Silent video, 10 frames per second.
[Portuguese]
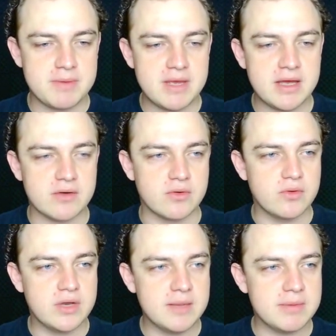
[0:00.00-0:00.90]
Primeiro,
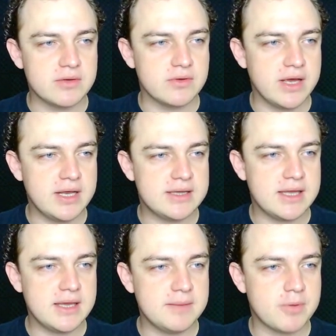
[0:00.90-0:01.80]
o Líbano ele
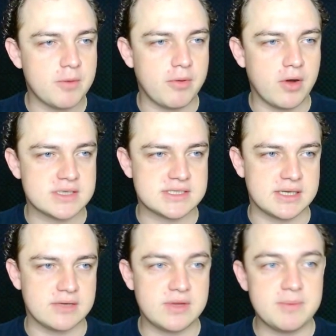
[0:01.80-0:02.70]
tem
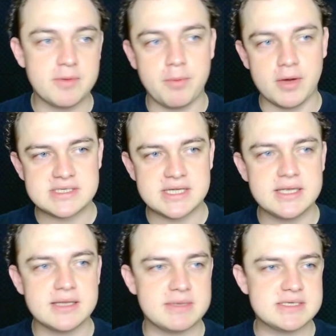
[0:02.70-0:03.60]
proposta, não tem proposta
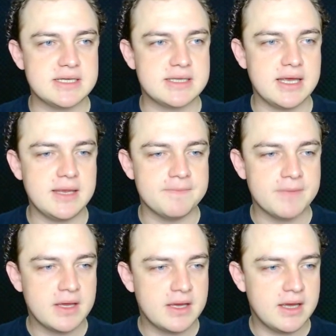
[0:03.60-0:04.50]
ainda, mas ele tem
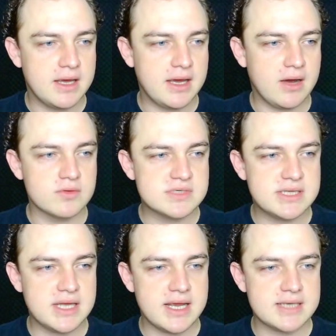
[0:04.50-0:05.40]
é, alguns
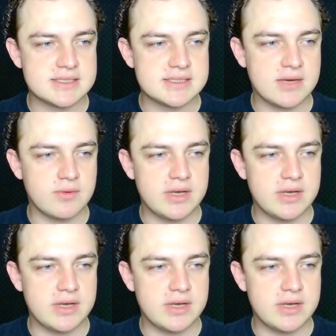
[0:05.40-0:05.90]
interesses, né?